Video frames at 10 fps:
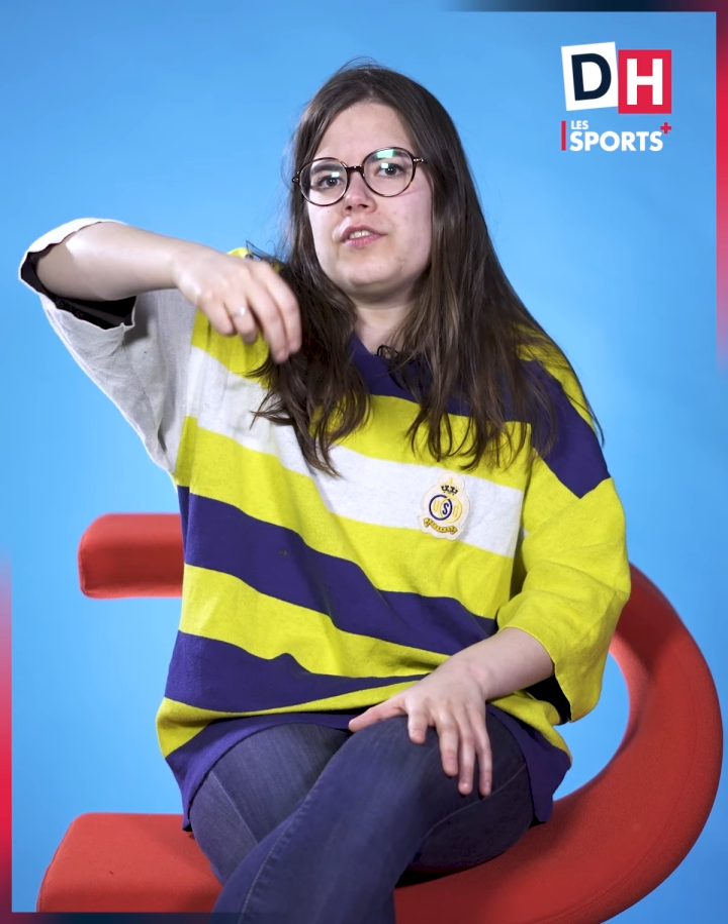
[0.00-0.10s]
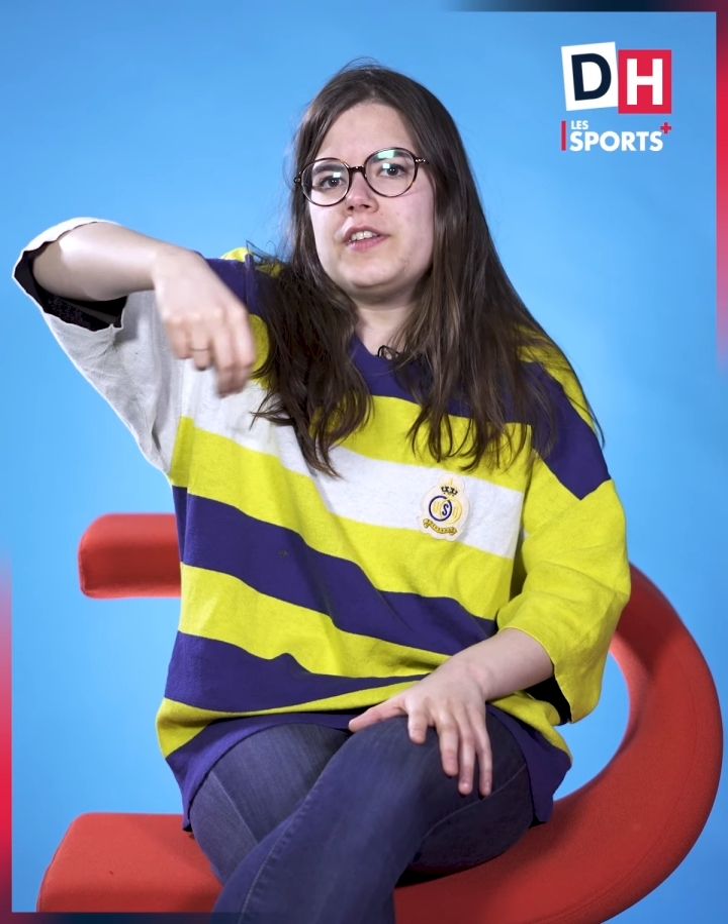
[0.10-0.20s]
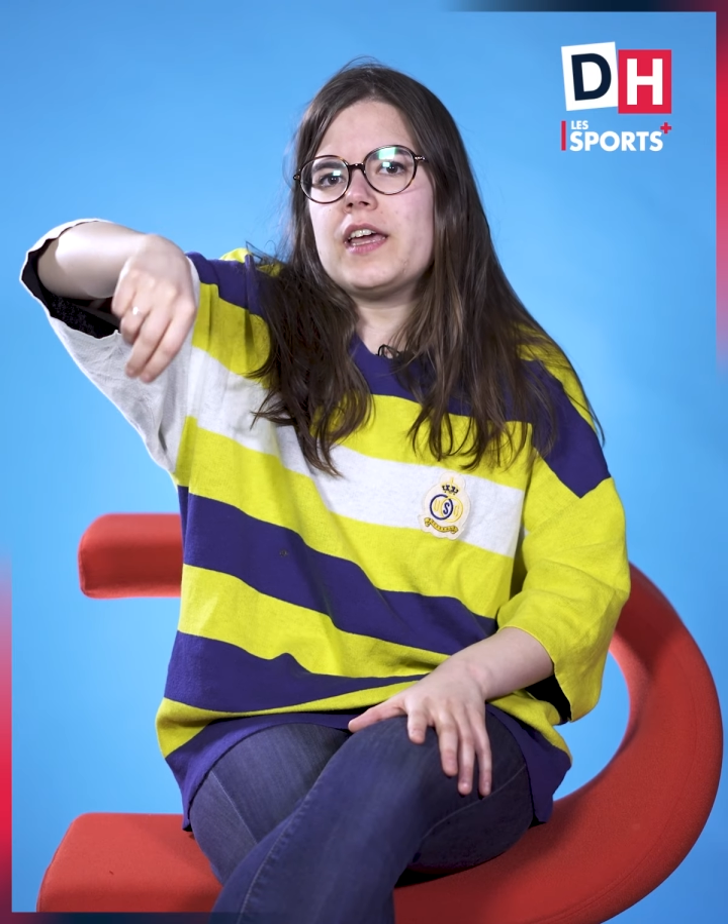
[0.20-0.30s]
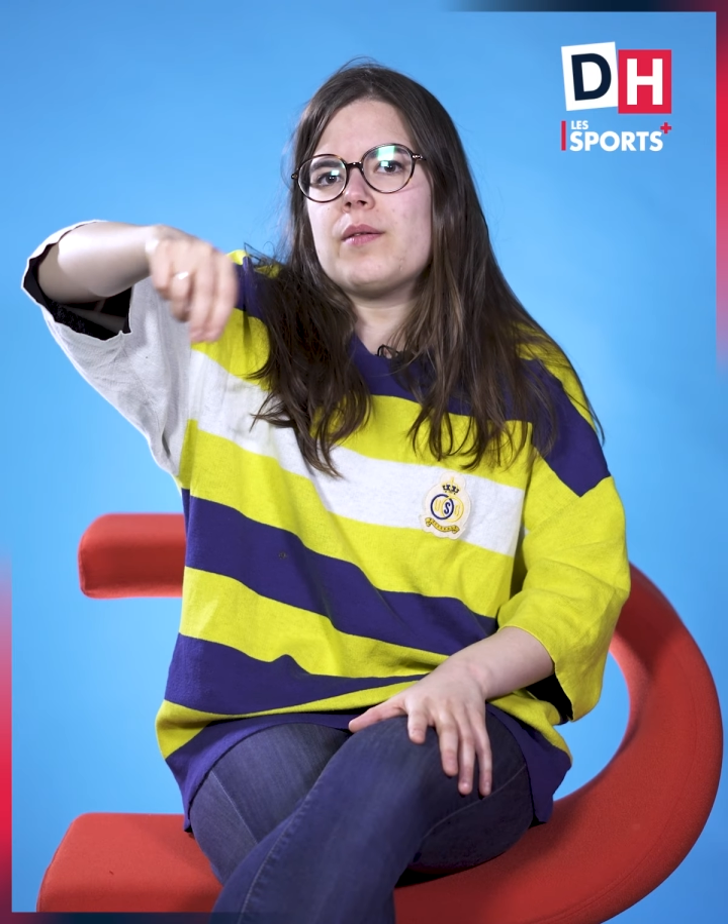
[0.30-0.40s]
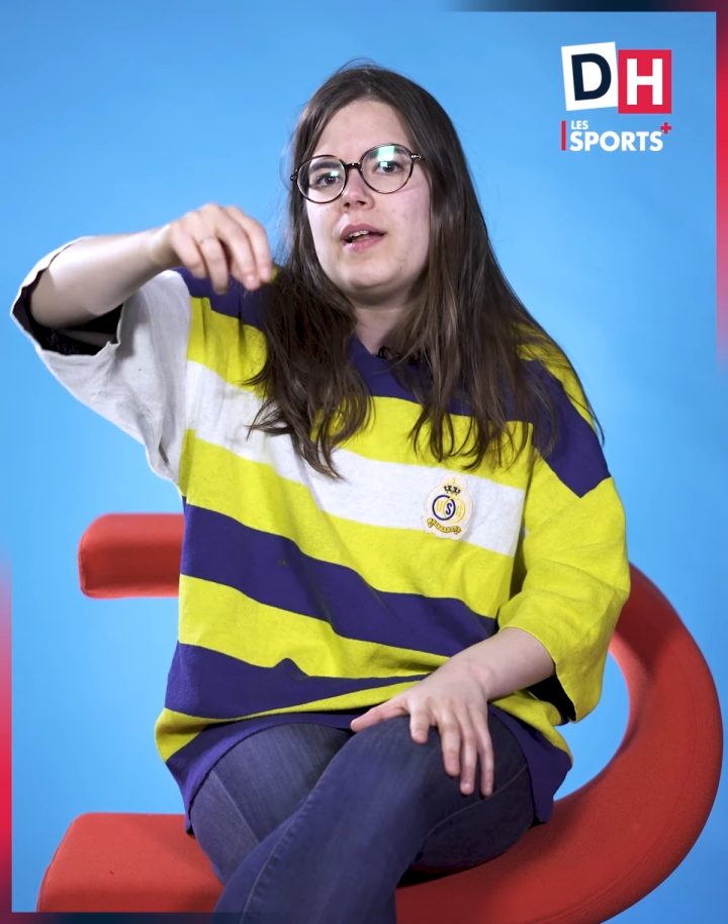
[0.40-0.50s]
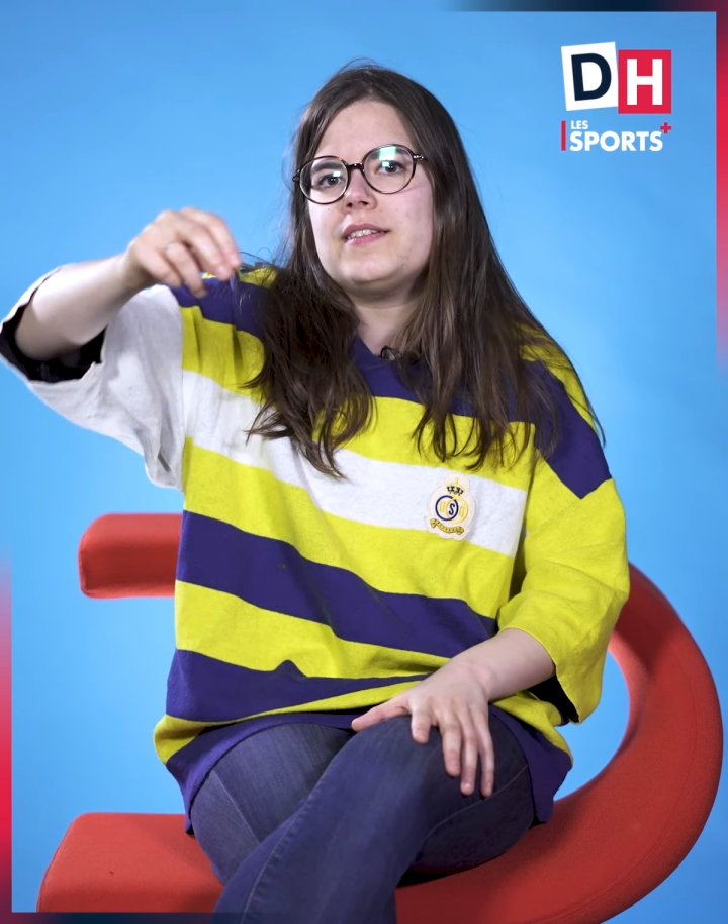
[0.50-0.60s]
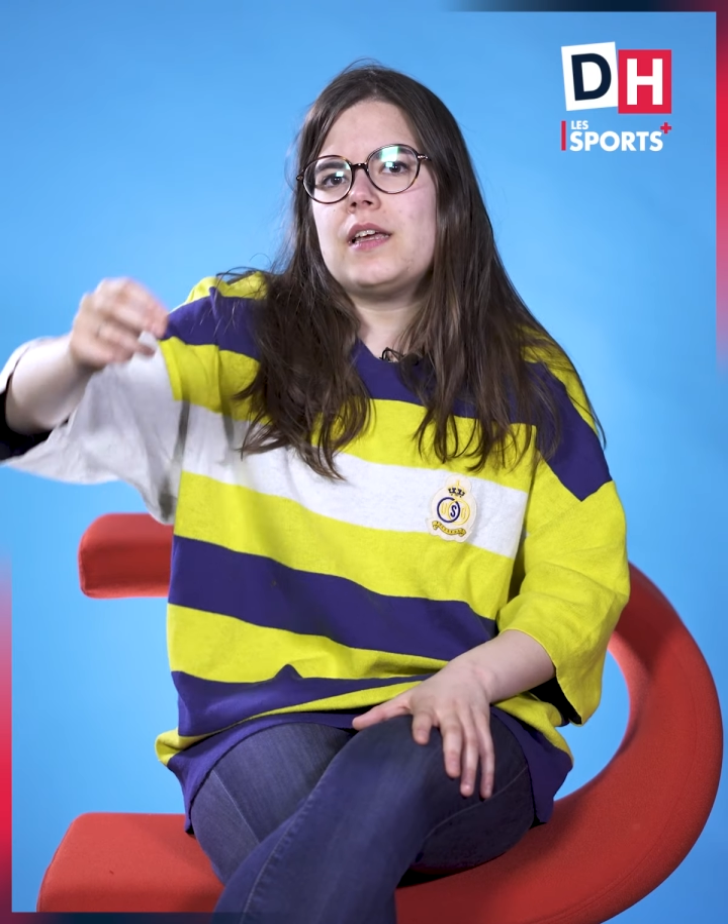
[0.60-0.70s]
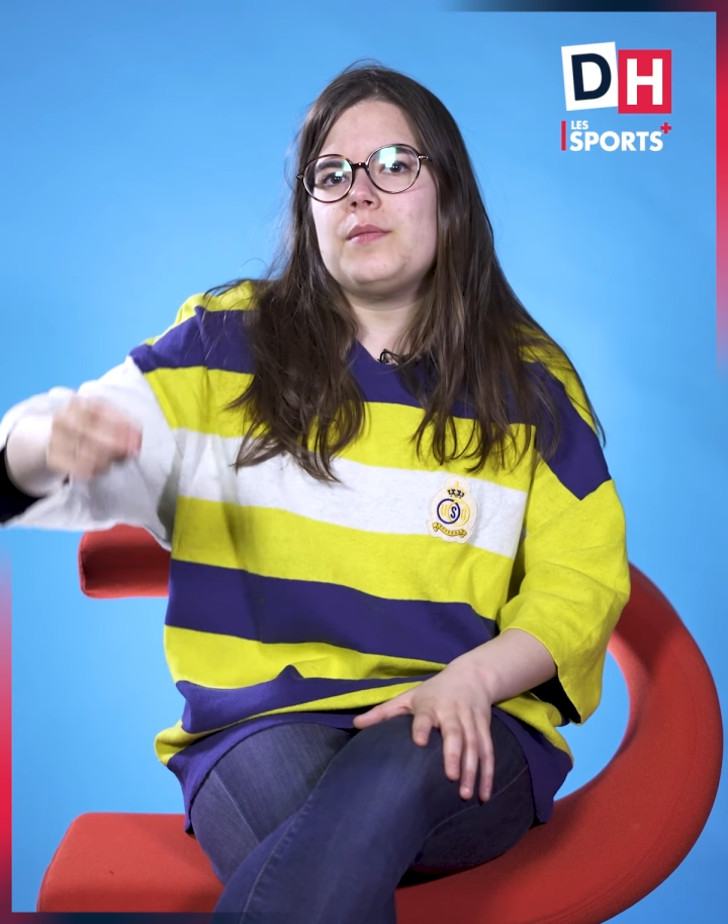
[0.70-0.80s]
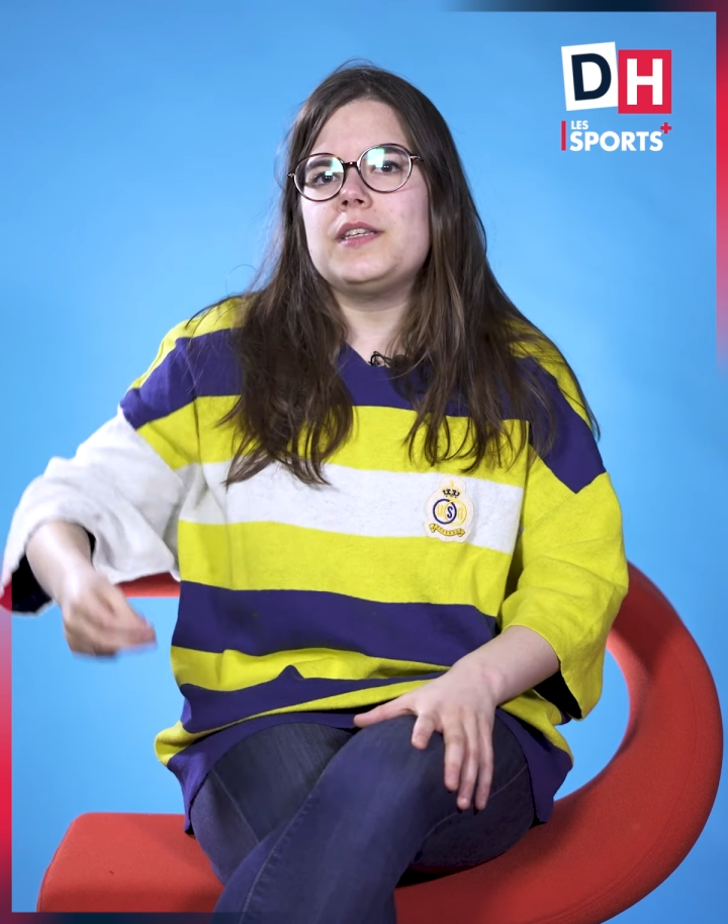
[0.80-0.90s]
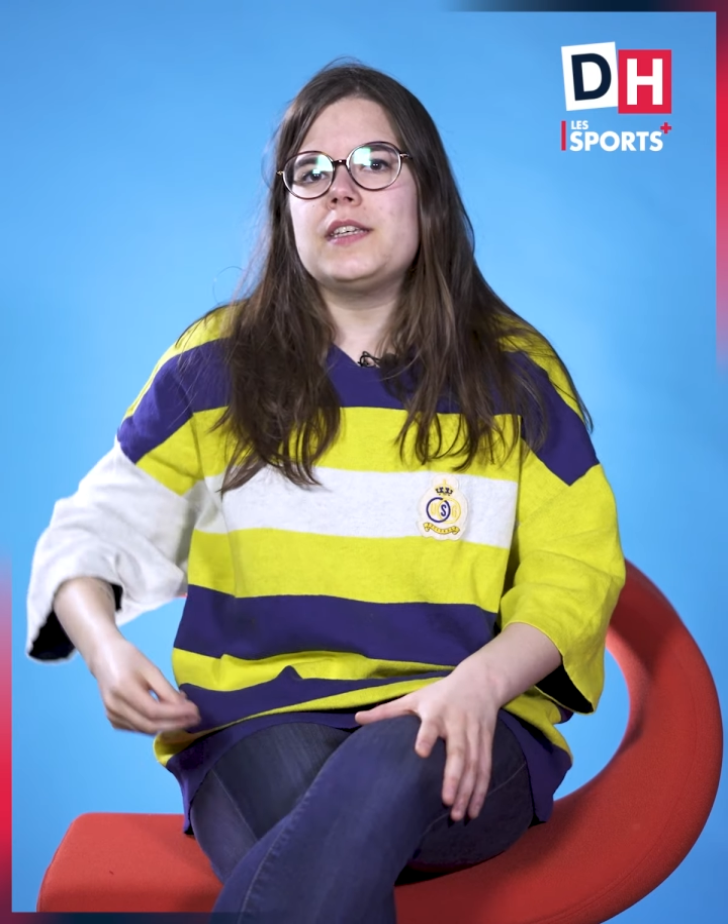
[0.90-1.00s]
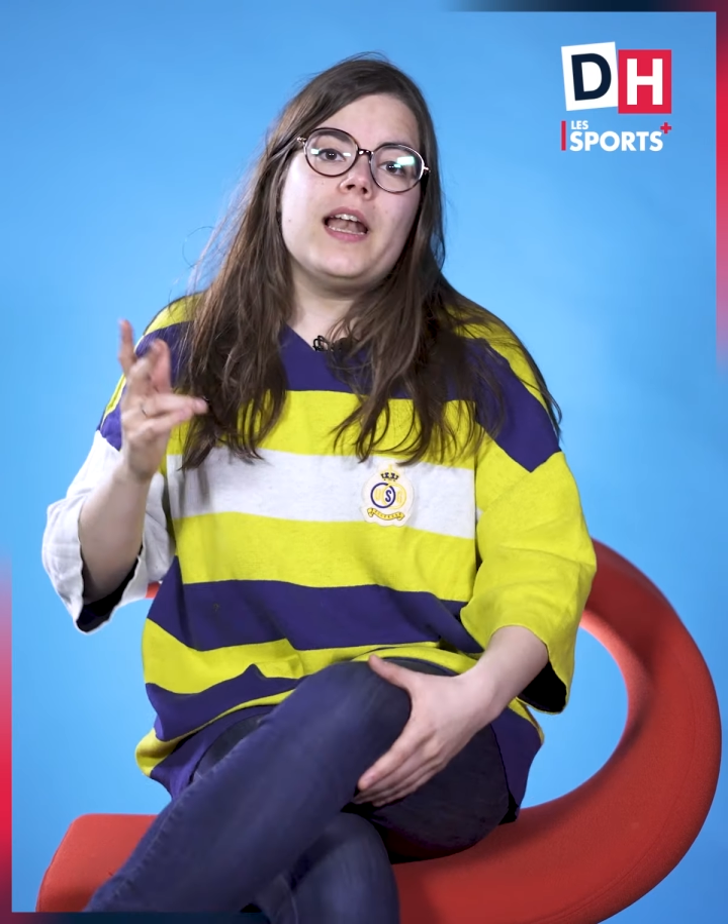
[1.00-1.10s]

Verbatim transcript: vinaigre balsamique.